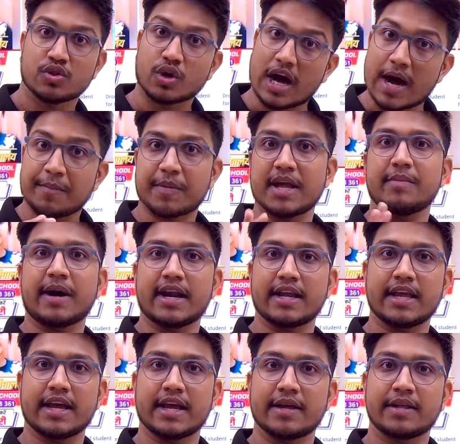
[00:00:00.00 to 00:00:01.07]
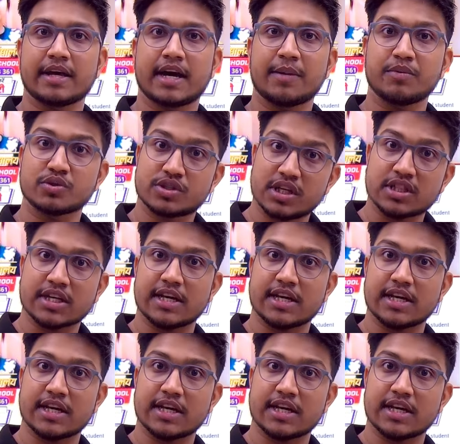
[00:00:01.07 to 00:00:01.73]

तो आपकी बारी है अब उसी